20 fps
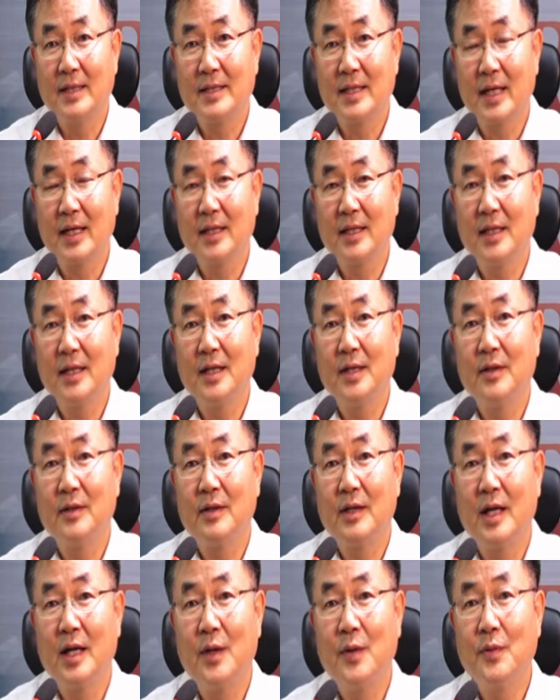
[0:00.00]
작게
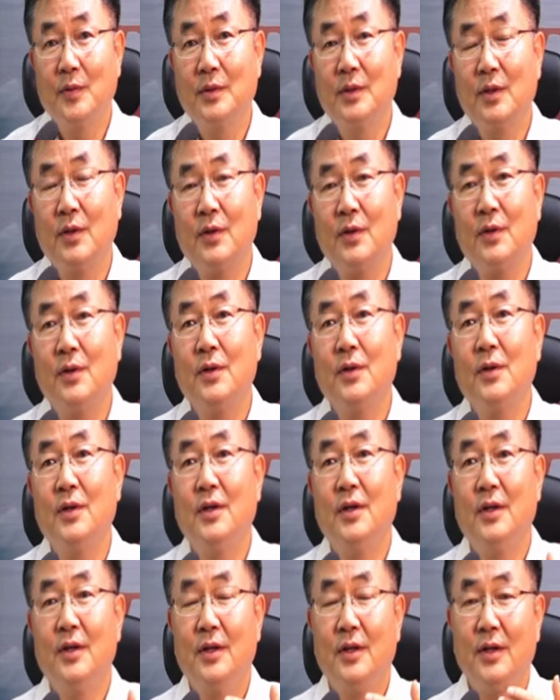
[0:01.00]
하거나 혹은 더
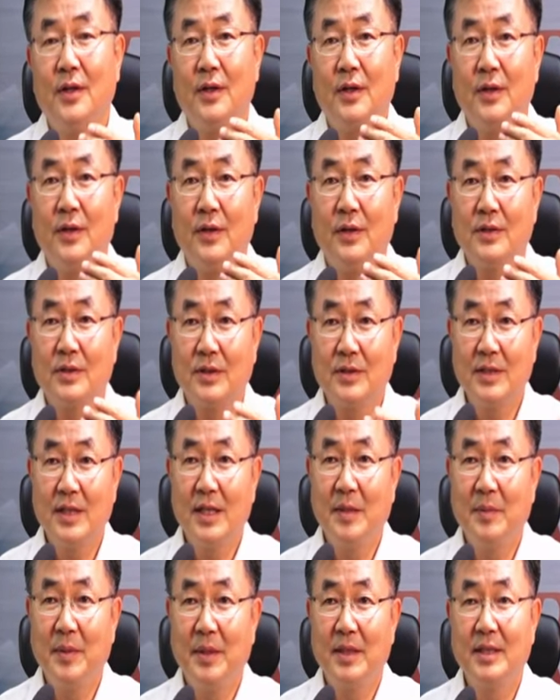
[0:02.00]
어,
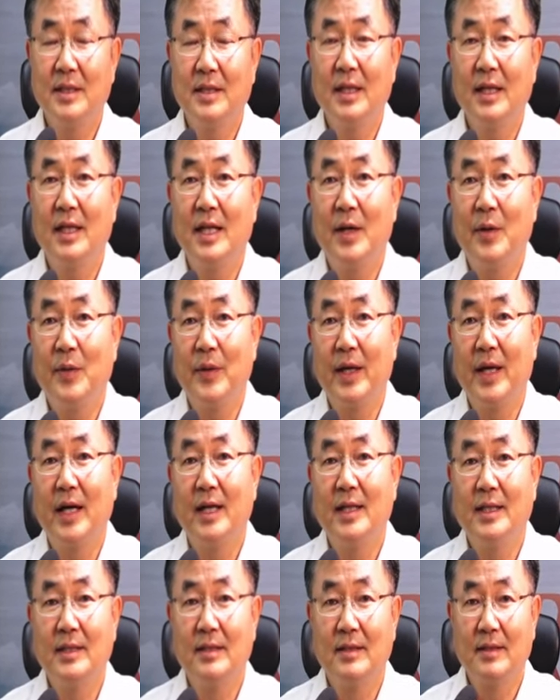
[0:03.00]
선생님이 크게 나오게
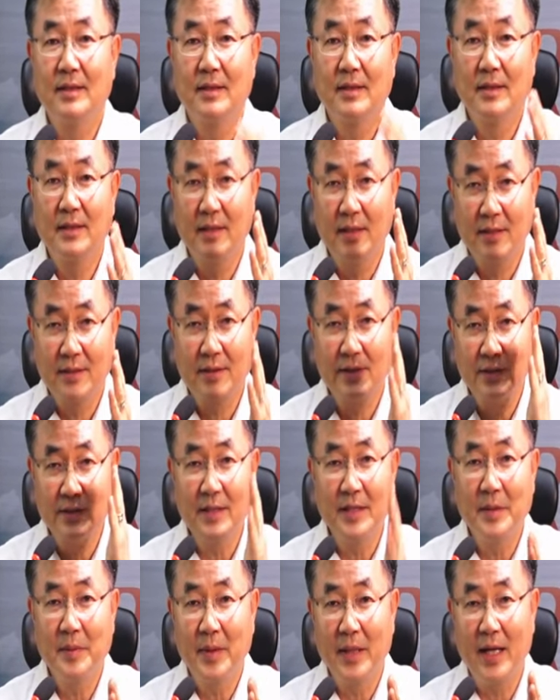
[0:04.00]
하는 그래서
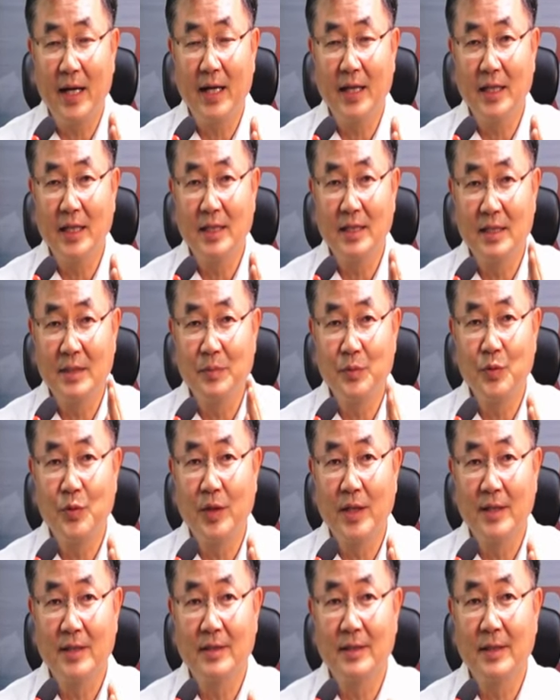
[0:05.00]
선생님의 강의를
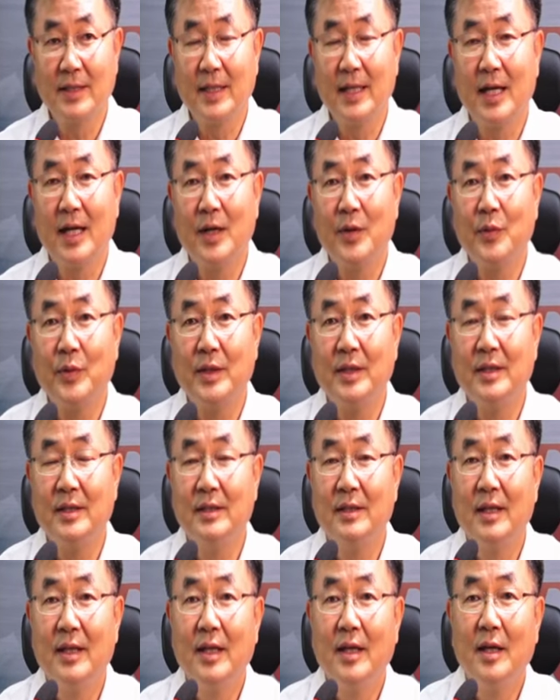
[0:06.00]
집중해서 듣게 하고 있는
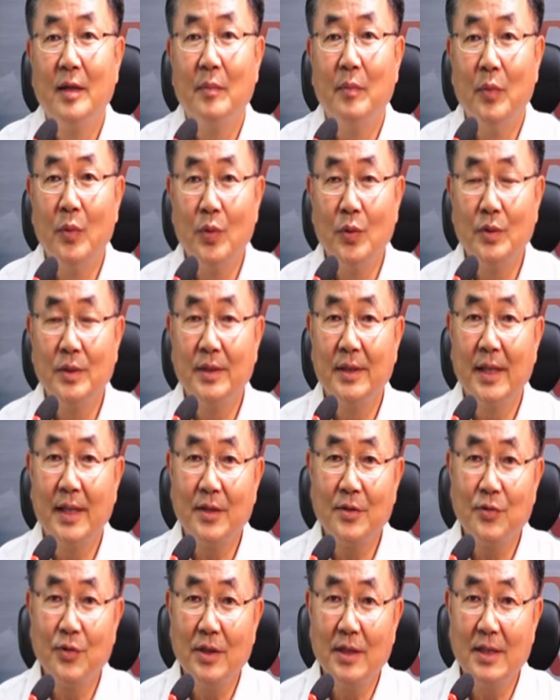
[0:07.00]
모드의
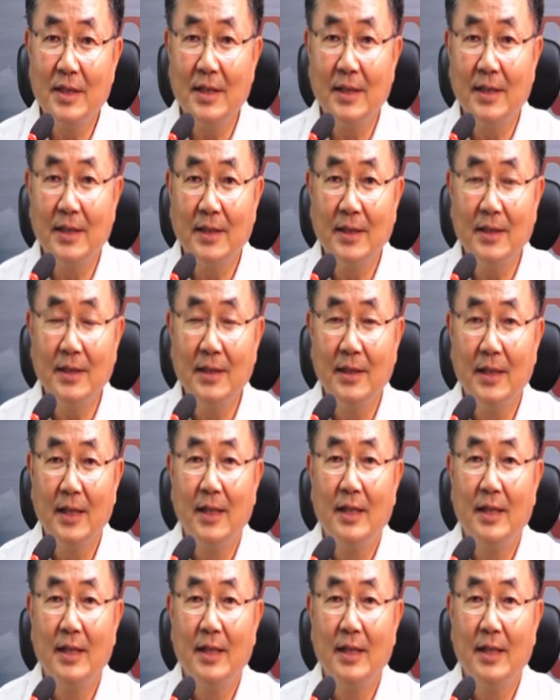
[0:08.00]
스위칭을